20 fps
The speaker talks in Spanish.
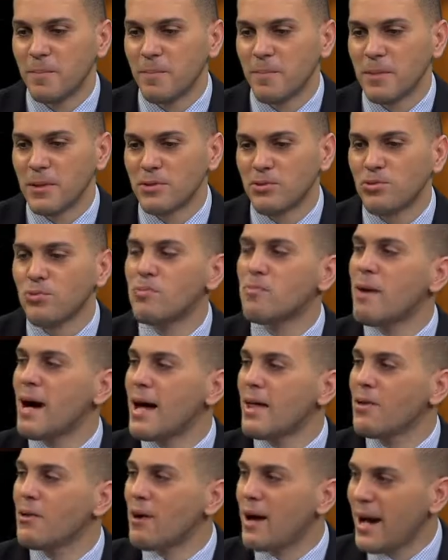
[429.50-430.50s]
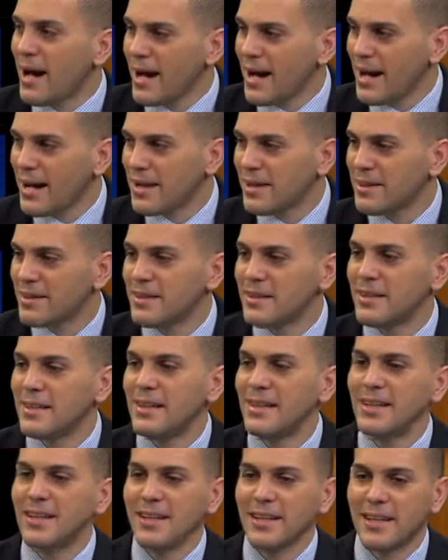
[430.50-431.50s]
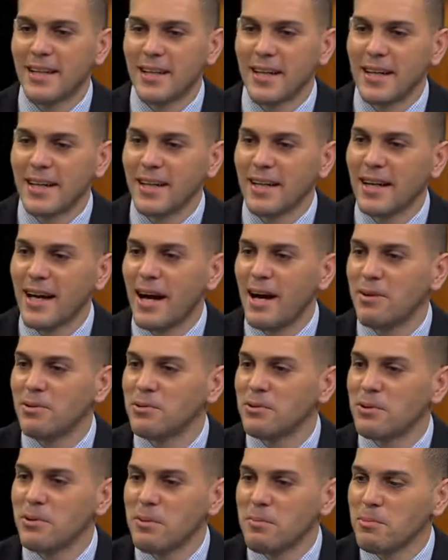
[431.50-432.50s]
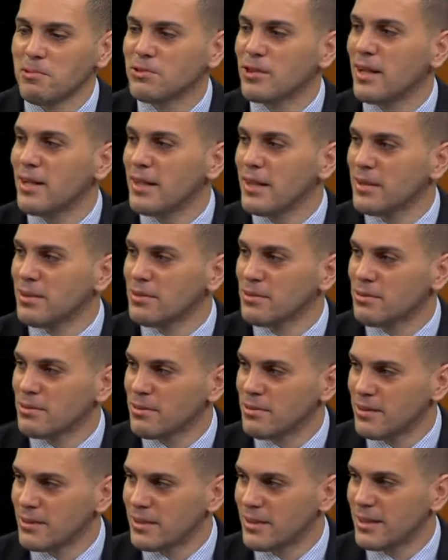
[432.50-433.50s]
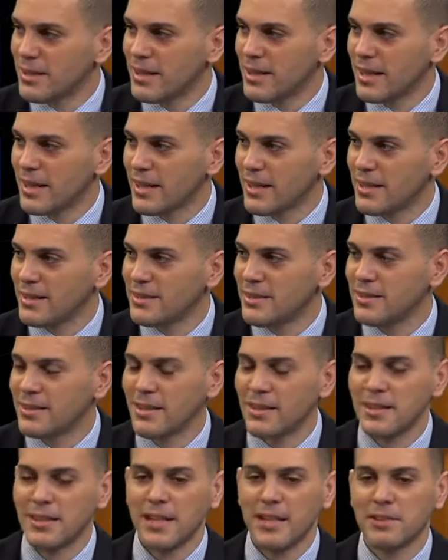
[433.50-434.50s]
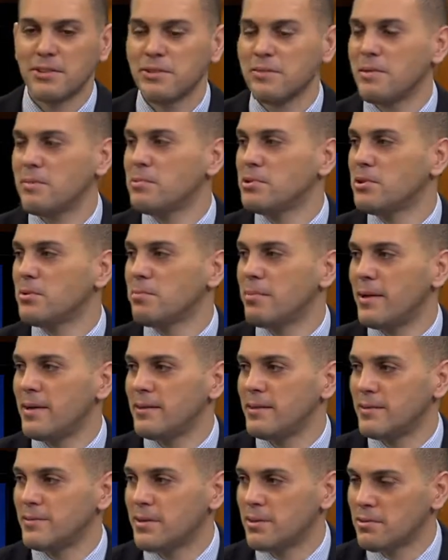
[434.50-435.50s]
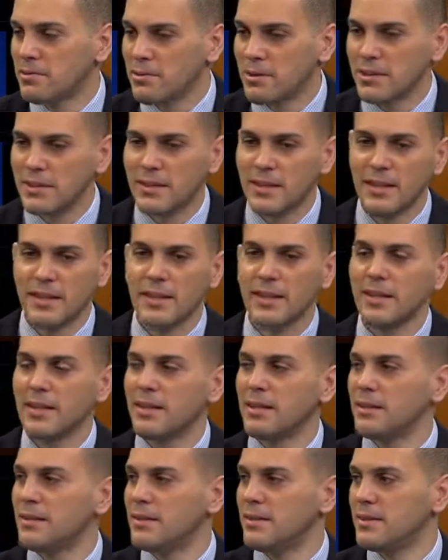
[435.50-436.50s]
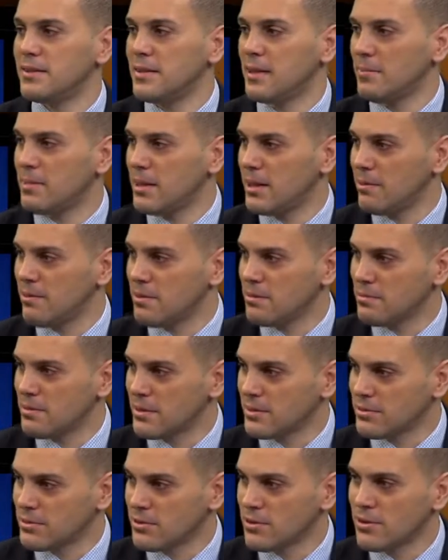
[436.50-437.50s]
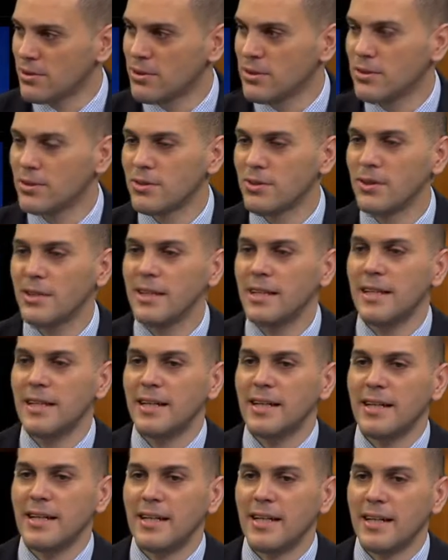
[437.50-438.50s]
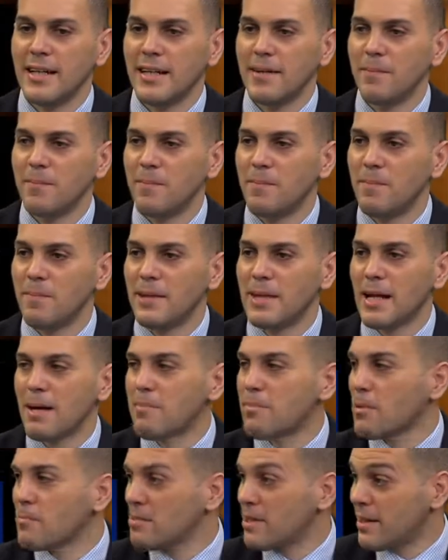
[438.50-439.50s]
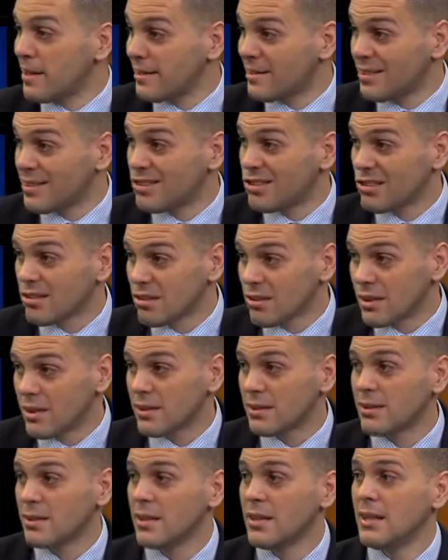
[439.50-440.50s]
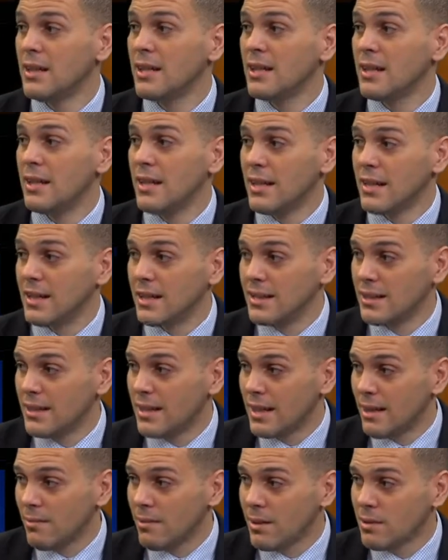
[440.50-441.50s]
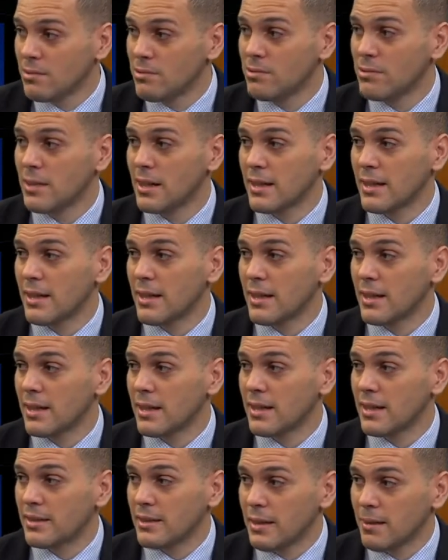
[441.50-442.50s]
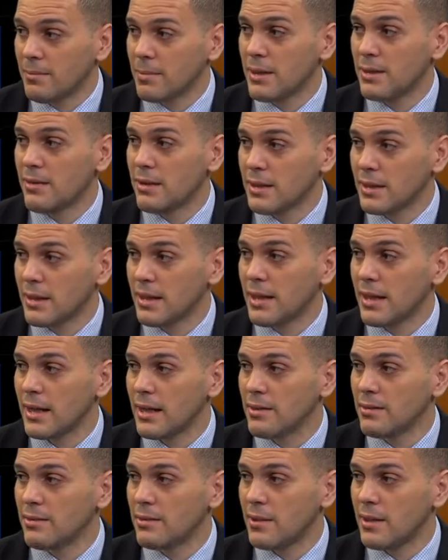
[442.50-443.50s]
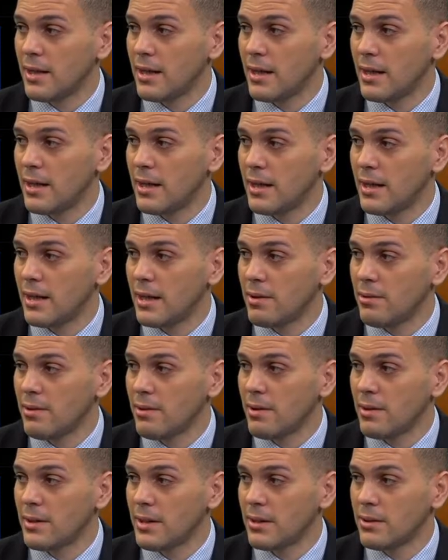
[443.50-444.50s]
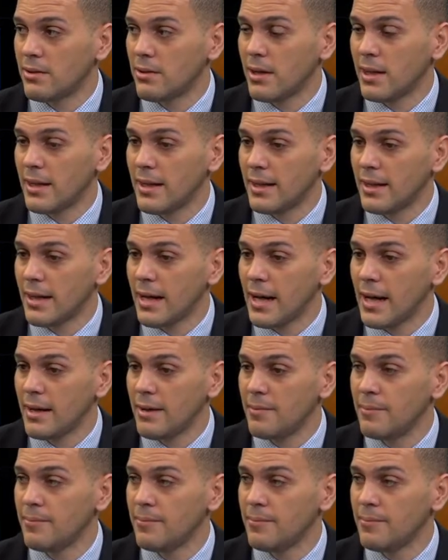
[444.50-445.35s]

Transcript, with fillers: sumado a que aún no hemos salido de la crisis sanitaria, todavía muchos países se encuentran en el tema de la vacunación, eh, las propias restricciones eh, de la vacuna, que también lo ha atacado la, nueva directora general.